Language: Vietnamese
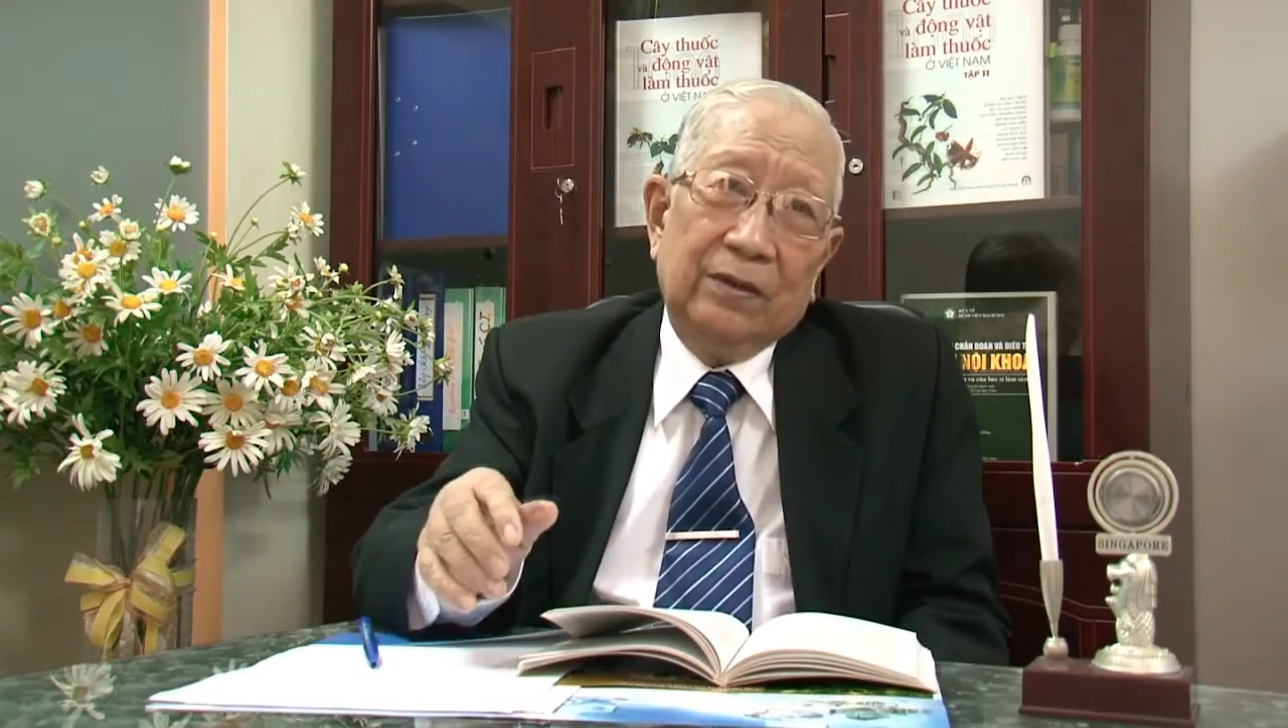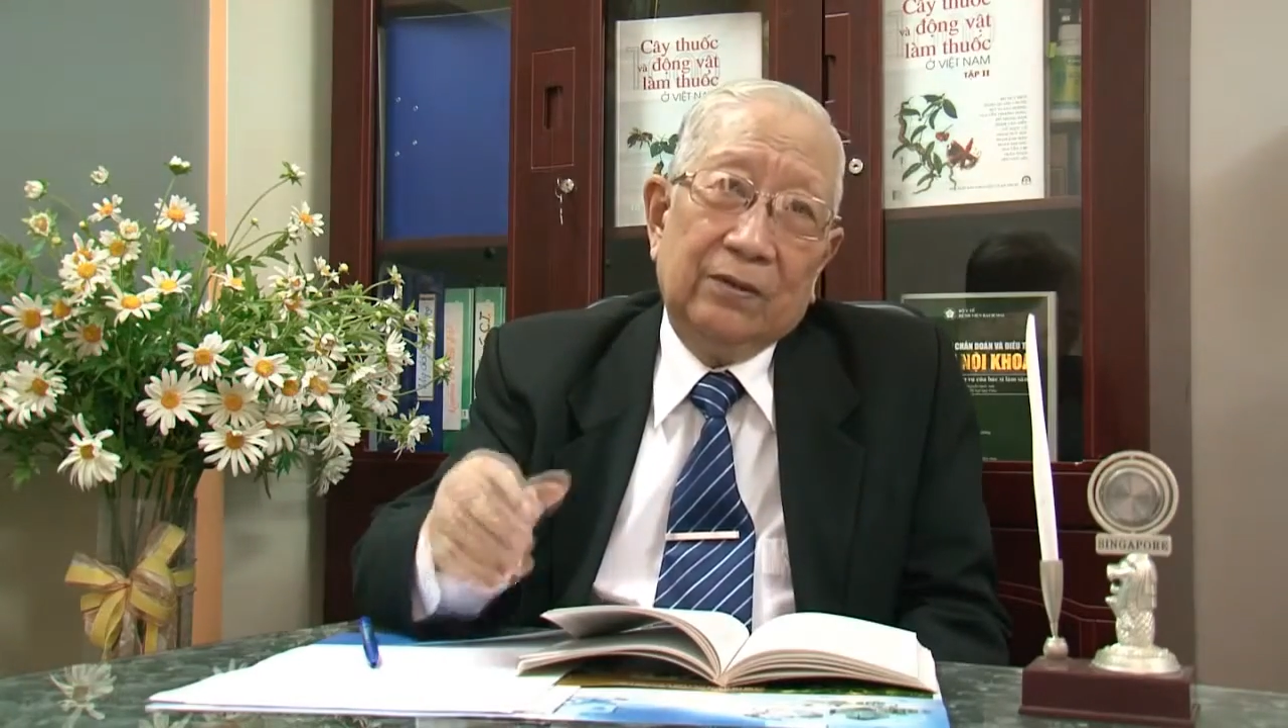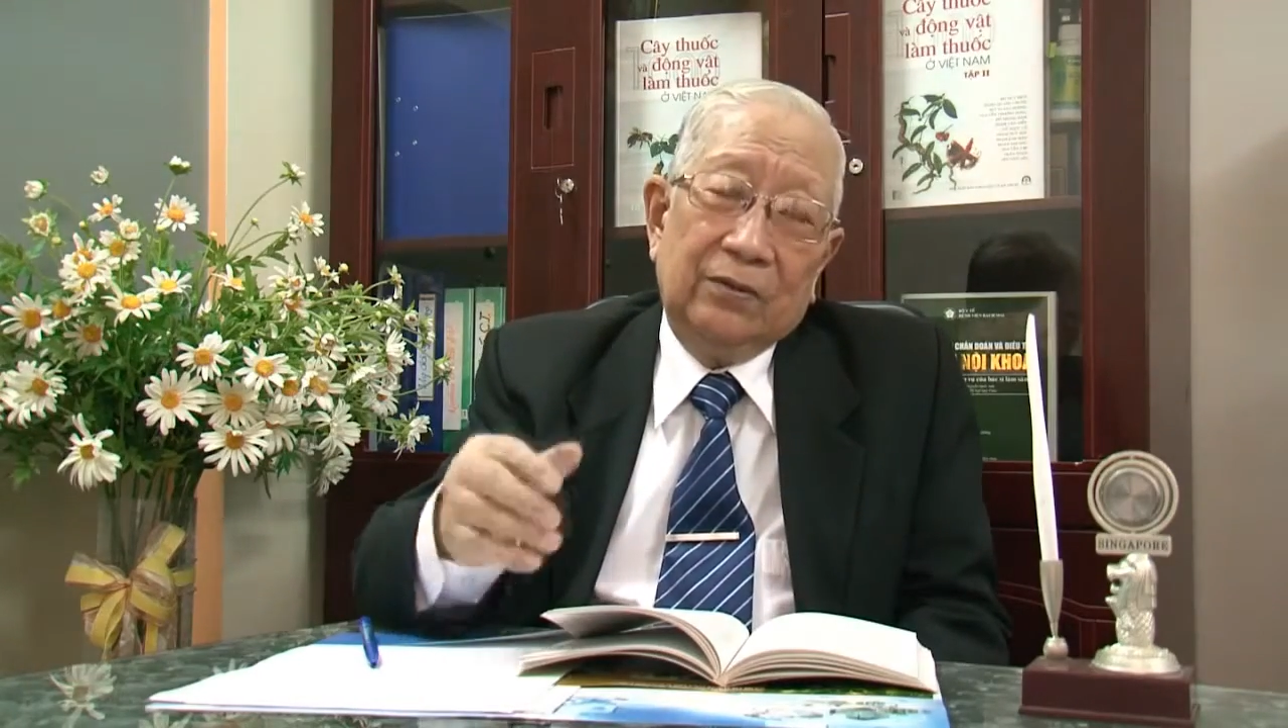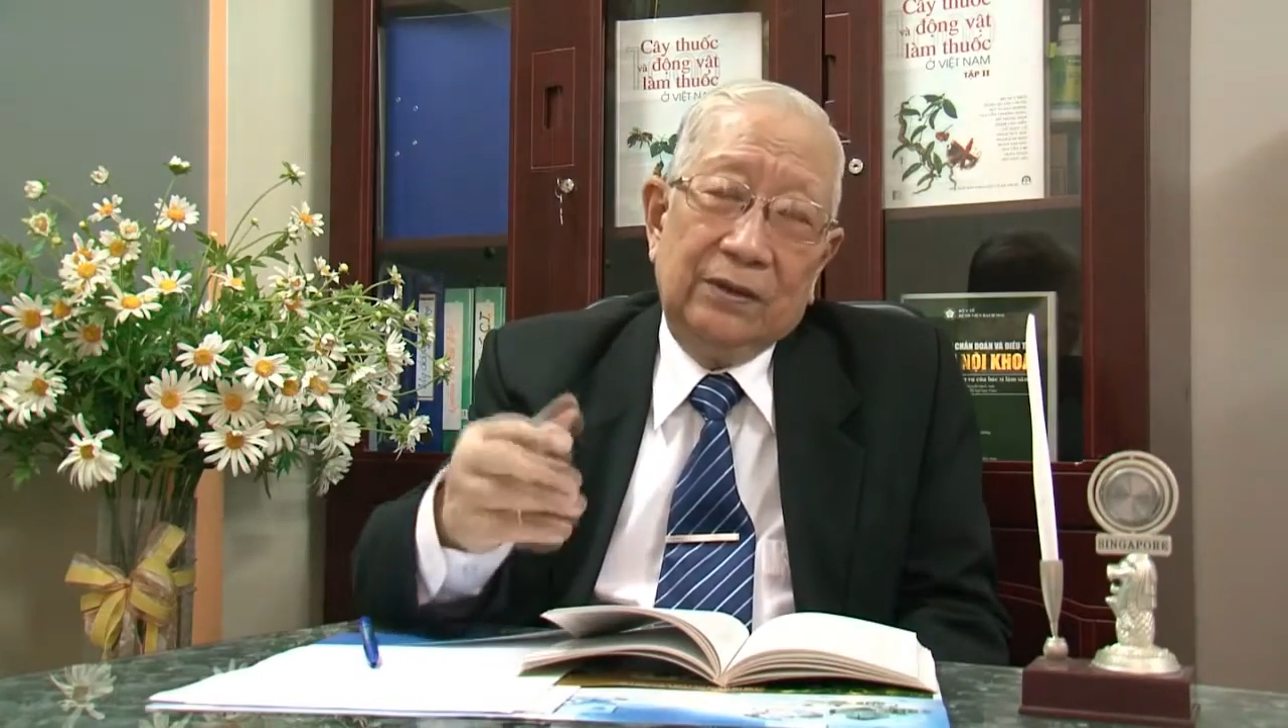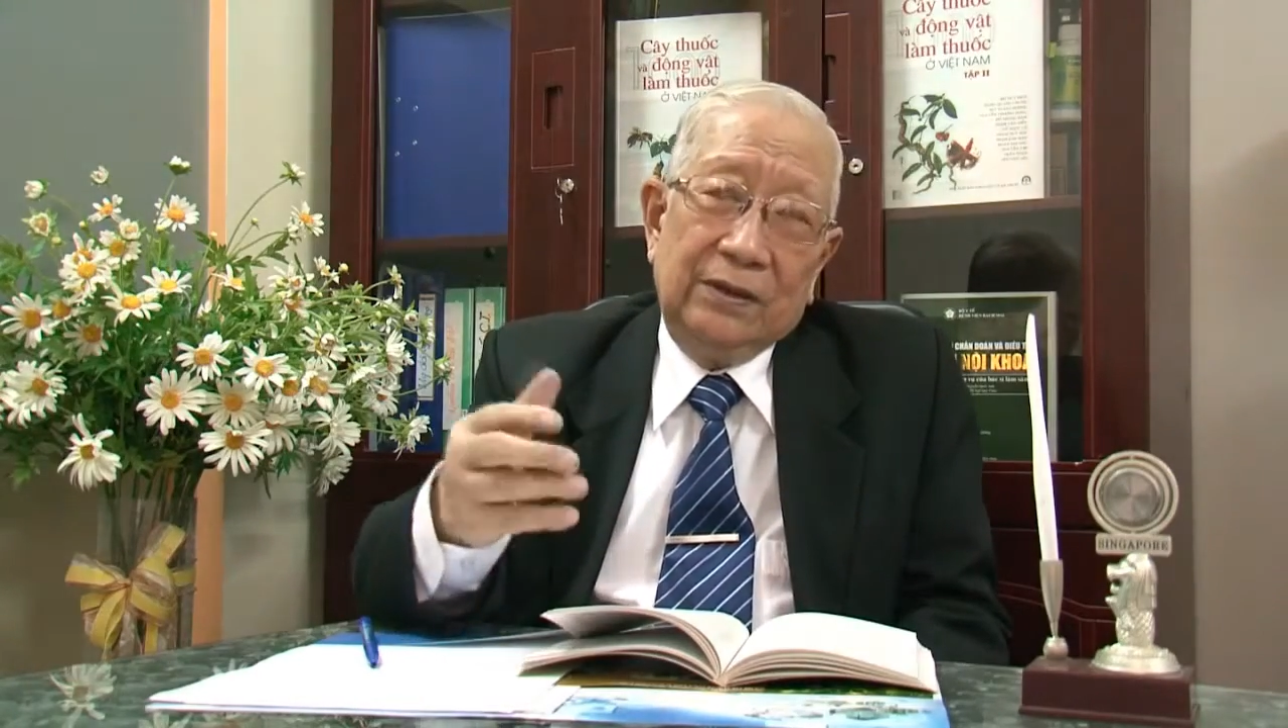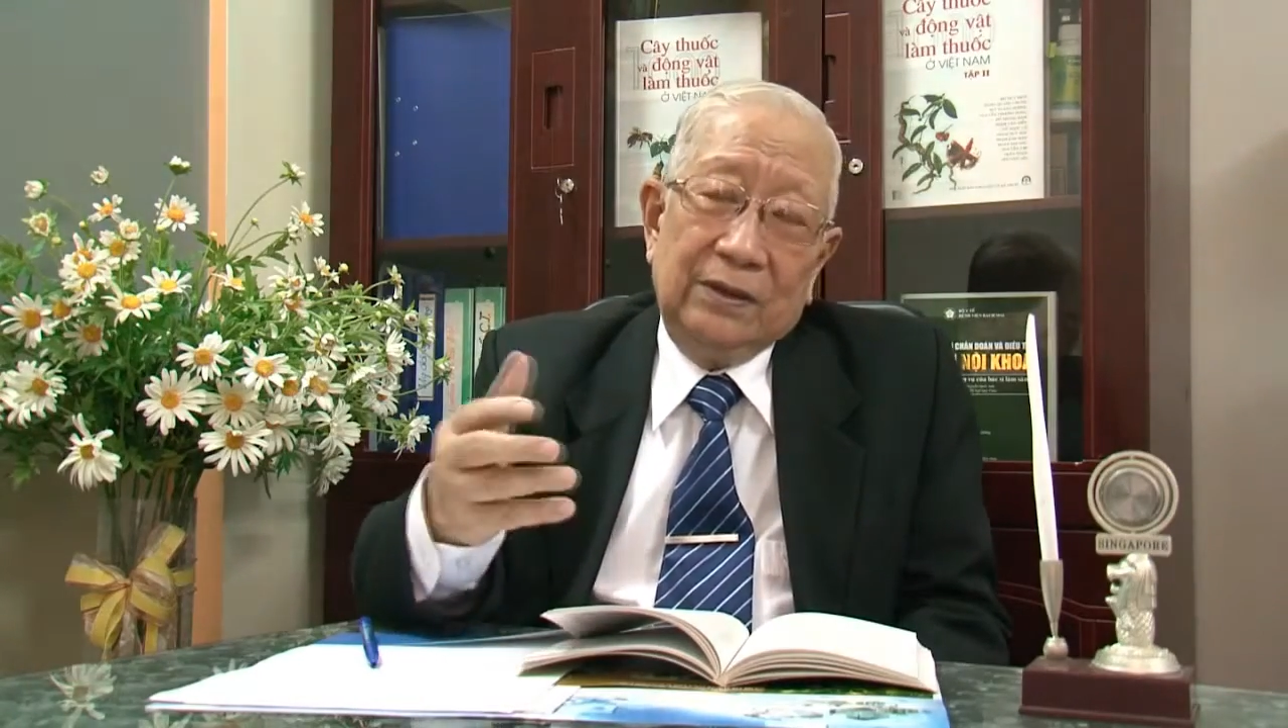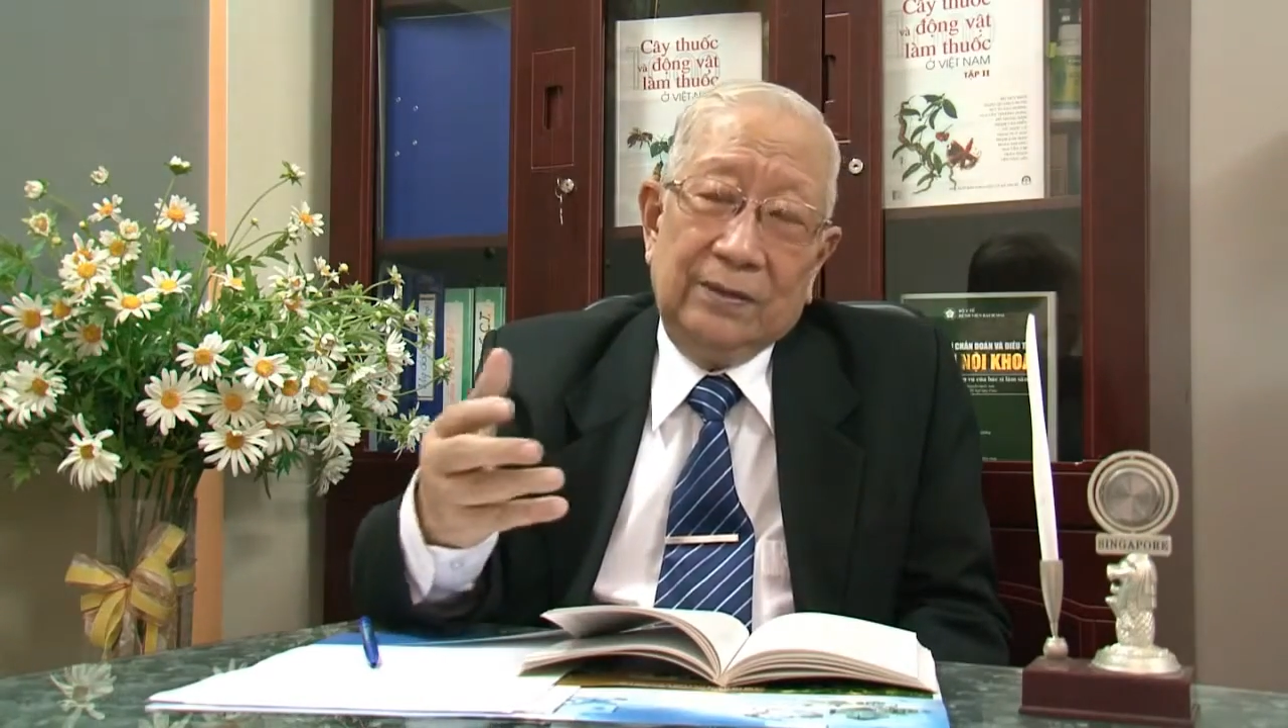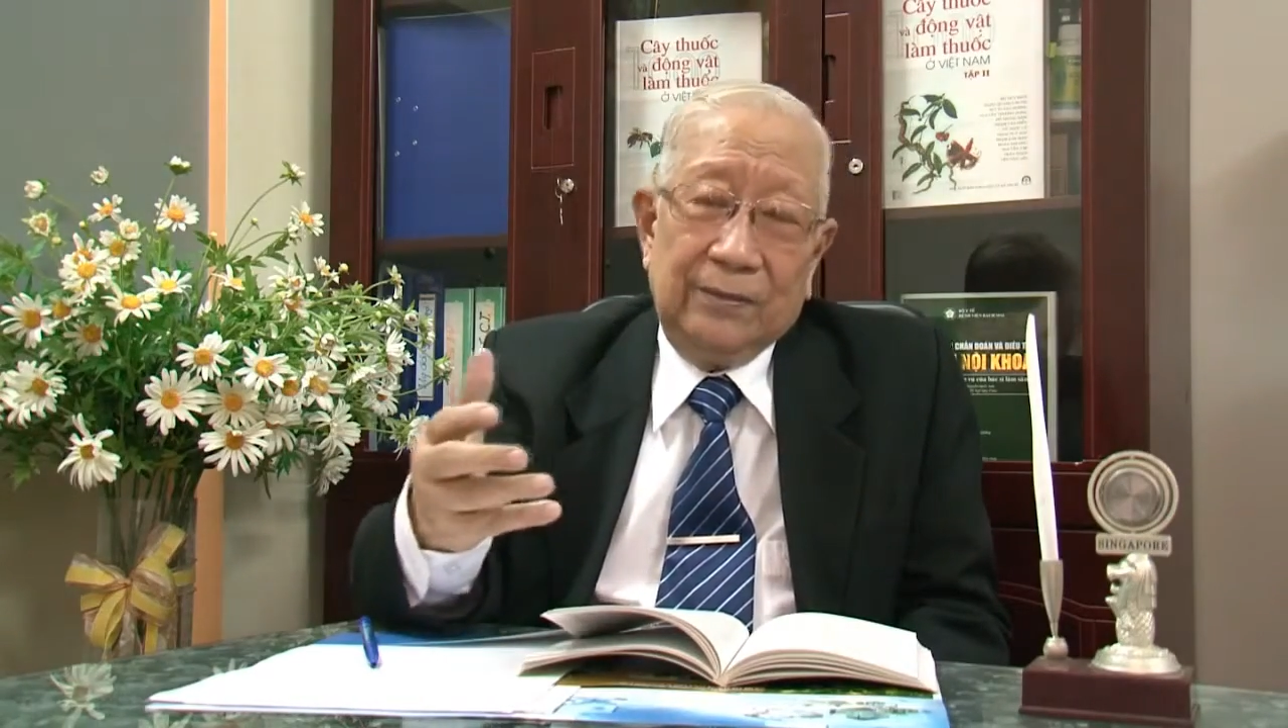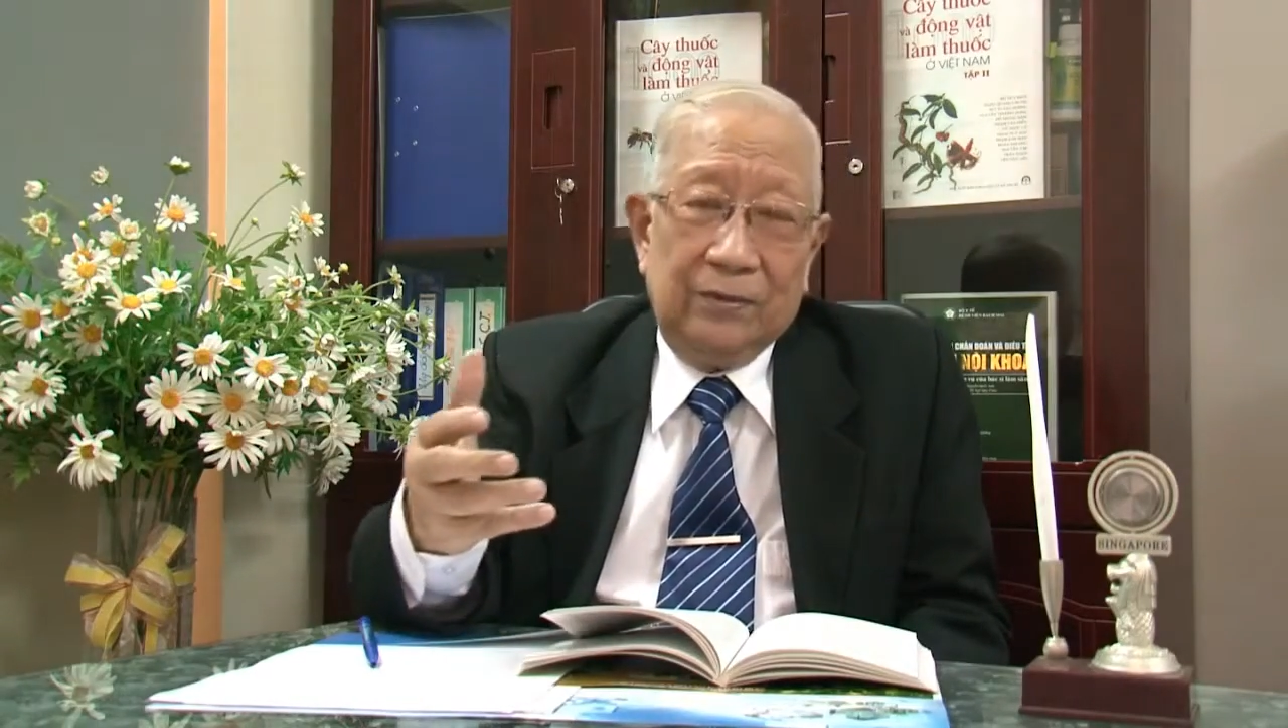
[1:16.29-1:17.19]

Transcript: có những trường hợp